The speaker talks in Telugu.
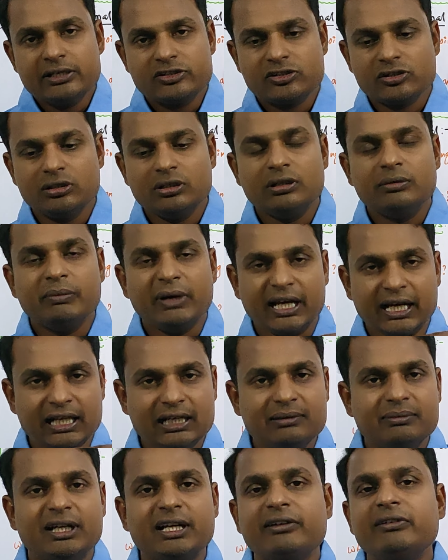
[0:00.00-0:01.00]
సో
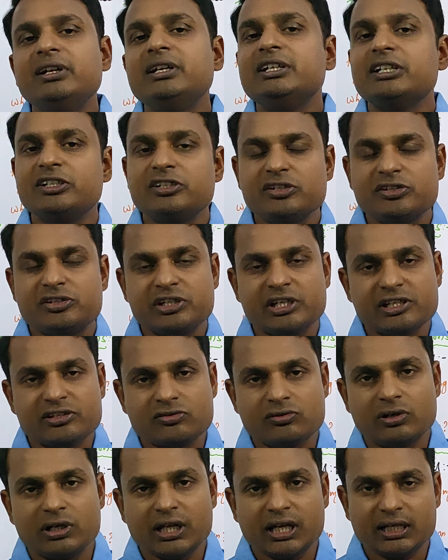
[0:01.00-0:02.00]
మనల్ని మనం ఇంట్రడ్యూస్
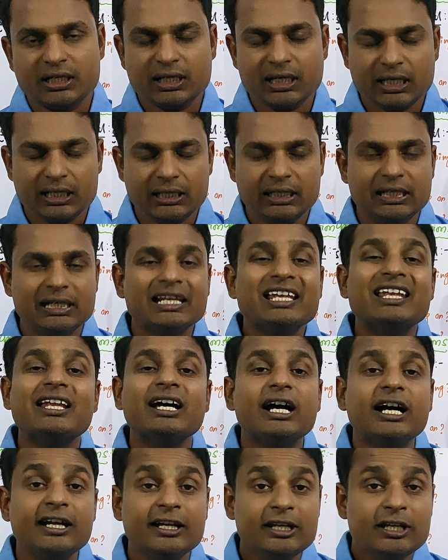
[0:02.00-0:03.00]
చేసుకోవడానికి కానీ
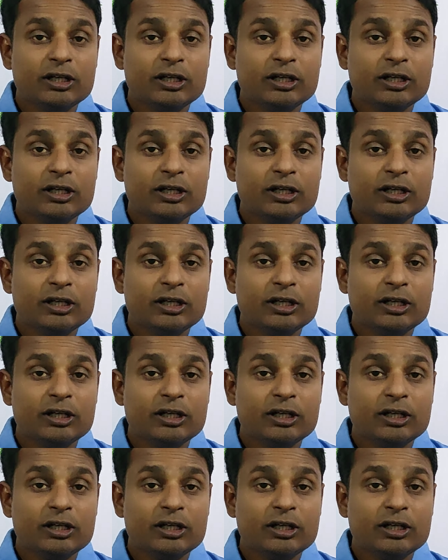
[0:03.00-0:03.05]
లేదా